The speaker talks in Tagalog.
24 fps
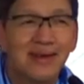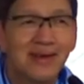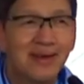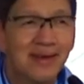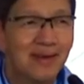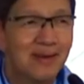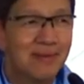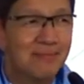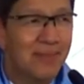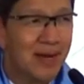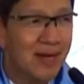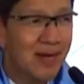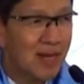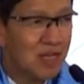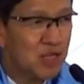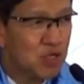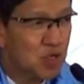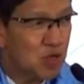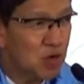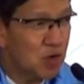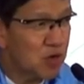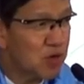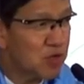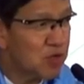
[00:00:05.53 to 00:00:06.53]
Mga
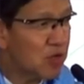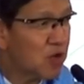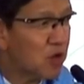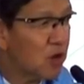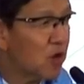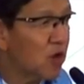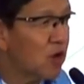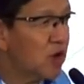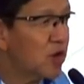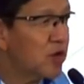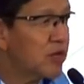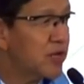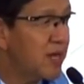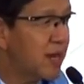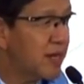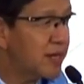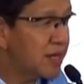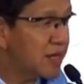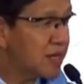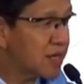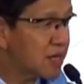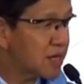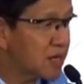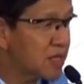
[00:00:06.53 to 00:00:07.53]
igsuon ko diya
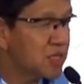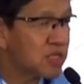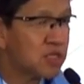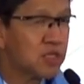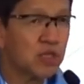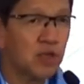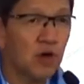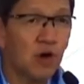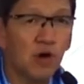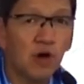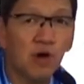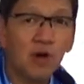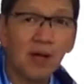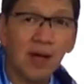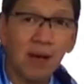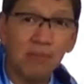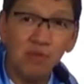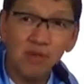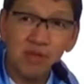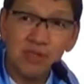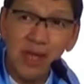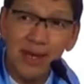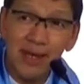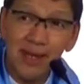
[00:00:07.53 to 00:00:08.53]
ni Kristo
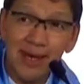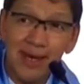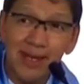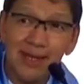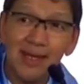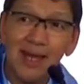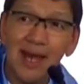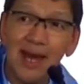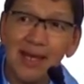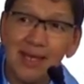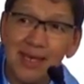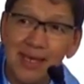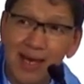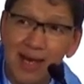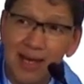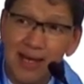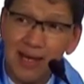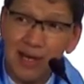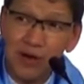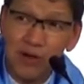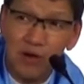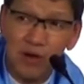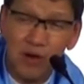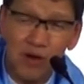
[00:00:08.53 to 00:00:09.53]
kamong tanan nga ani
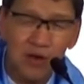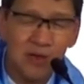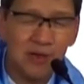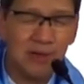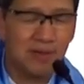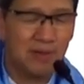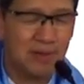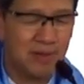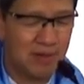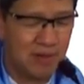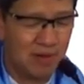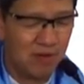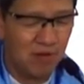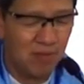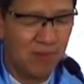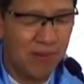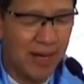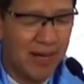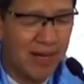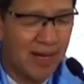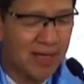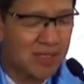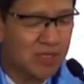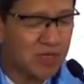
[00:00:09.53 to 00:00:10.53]
akaron, uban
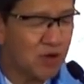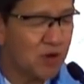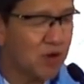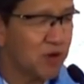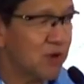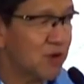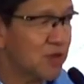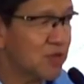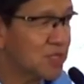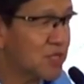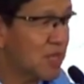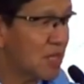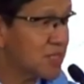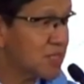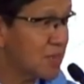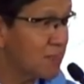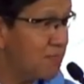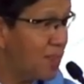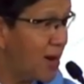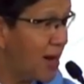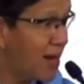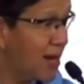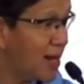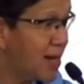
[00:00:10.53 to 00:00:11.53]
nato sa
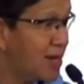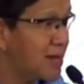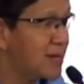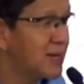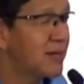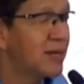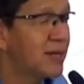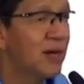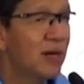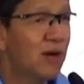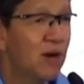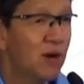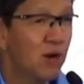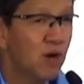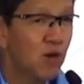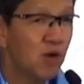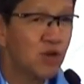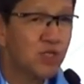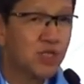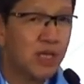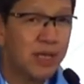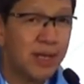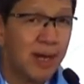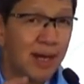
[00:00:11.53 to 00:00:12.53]
simbahan ug
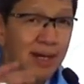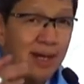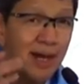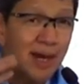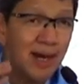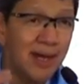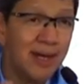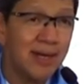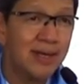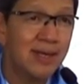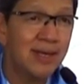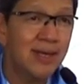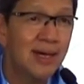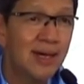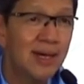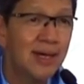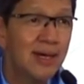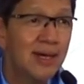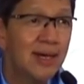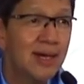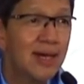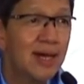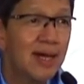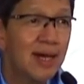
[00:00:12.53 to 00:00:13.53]
sa daghan
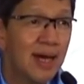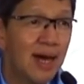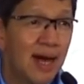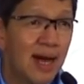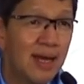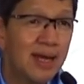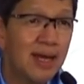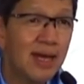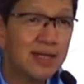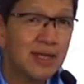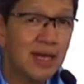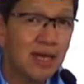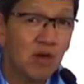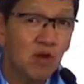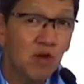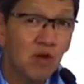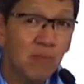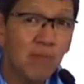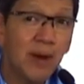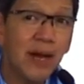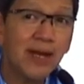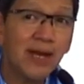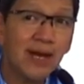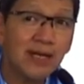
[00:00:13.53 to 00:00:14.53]
nga
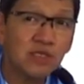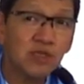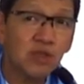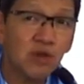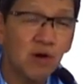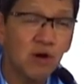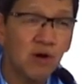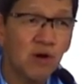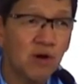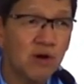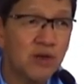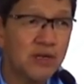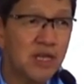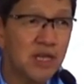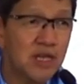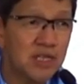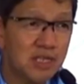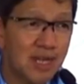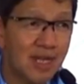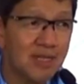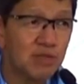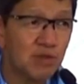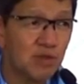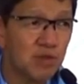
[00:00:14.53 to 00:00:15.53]
nakiguban nato ning
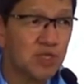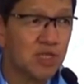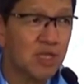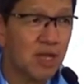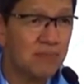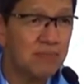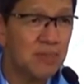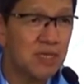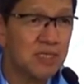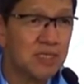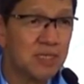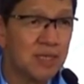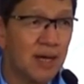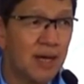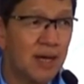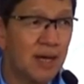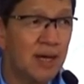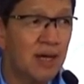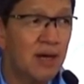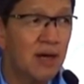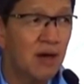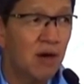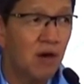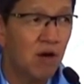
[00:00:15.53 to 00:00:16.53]
Santos nga misa
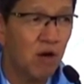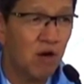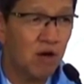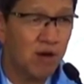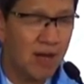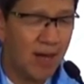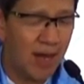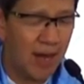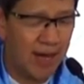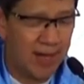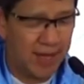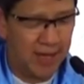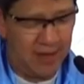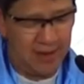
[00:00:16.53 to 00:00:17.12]
online.